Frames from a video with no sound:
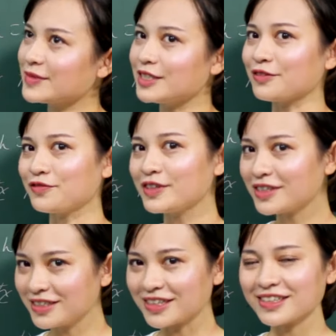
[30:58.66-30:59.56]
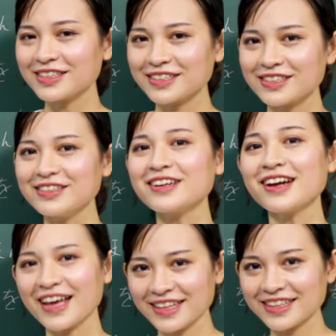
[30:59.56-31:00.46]
chỉ phương hướng,
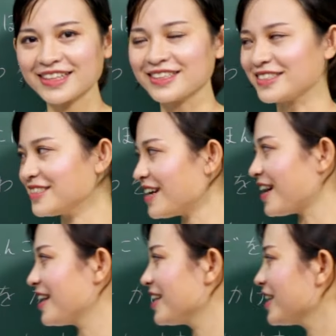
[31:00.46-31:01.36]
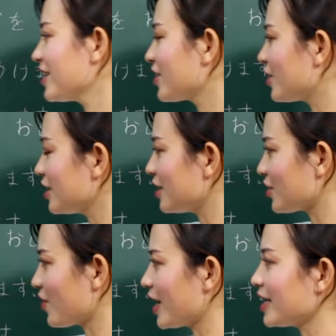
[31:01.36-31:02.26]
hướng đến, được chưa ạ? Gọi
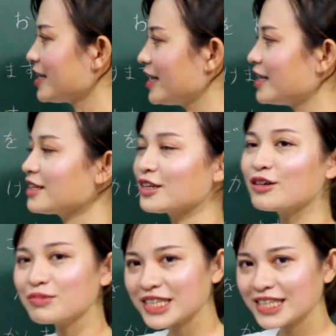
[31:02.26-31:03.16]
điện thoại đến công